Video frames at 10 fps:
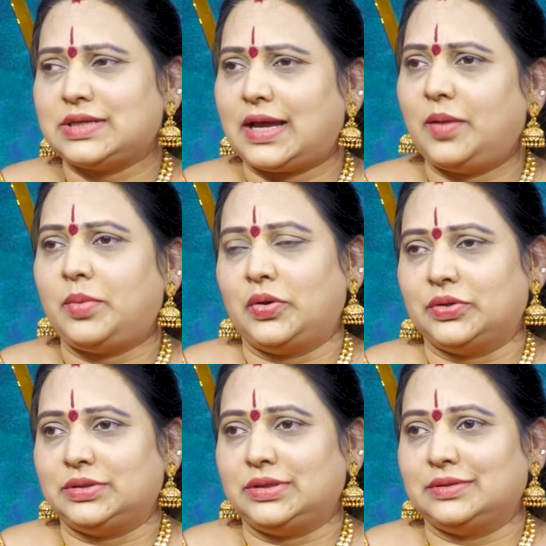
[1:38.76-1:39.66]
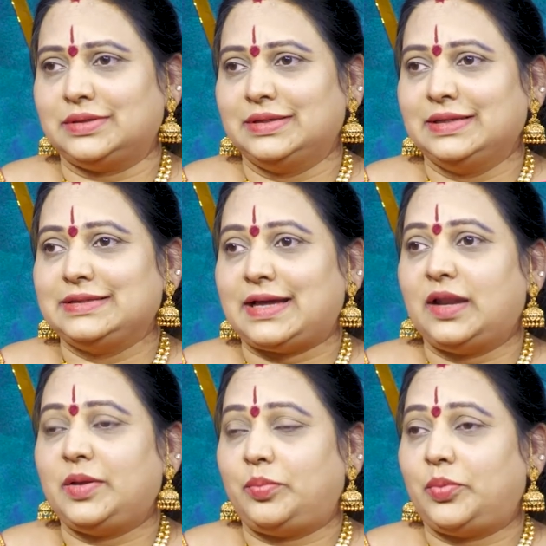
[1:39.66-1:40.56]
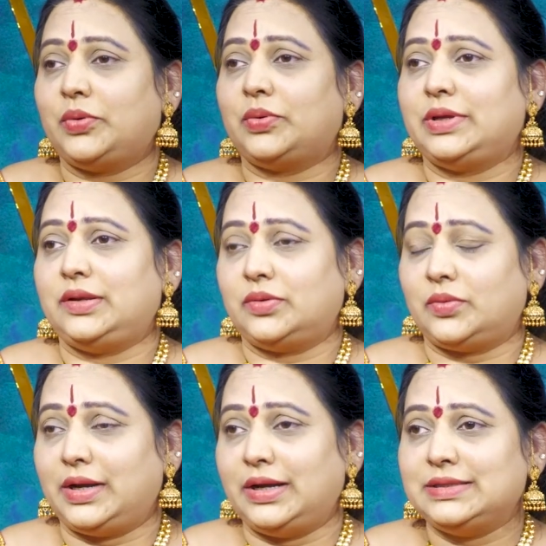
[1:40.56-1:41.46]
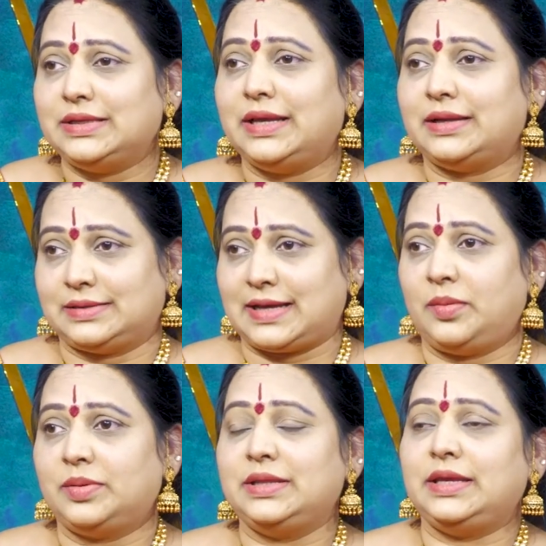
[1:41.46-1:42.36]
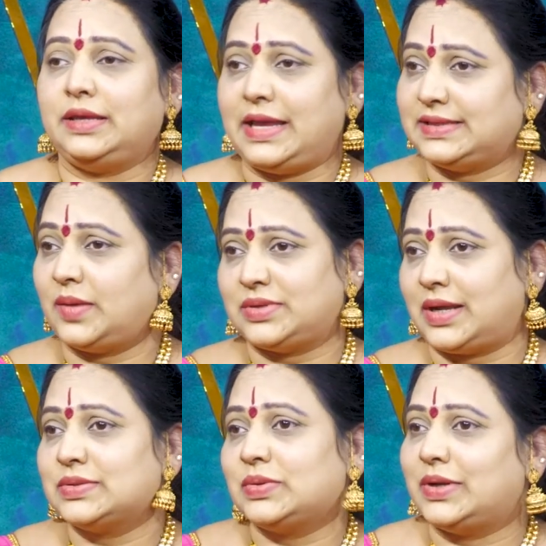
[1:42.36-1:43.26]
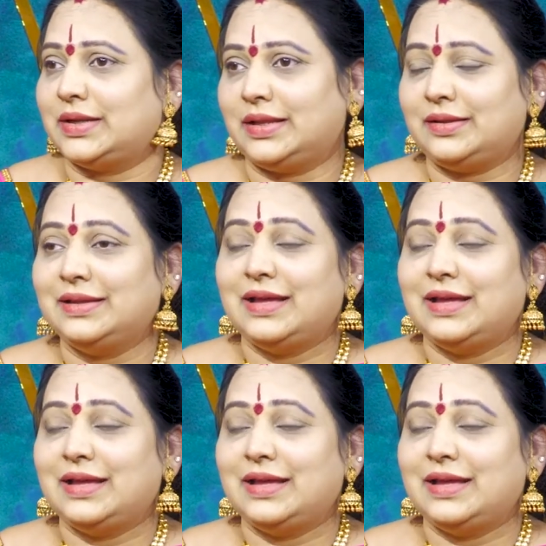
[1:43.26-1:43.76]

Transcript: చాలా బాగుంటుంది చాలా ఎప్పుడో ఎన్నో ఏళ్ళ నుంచి చాలామంది ఎగ్జామ్స్ రాస్తుంటారు కదా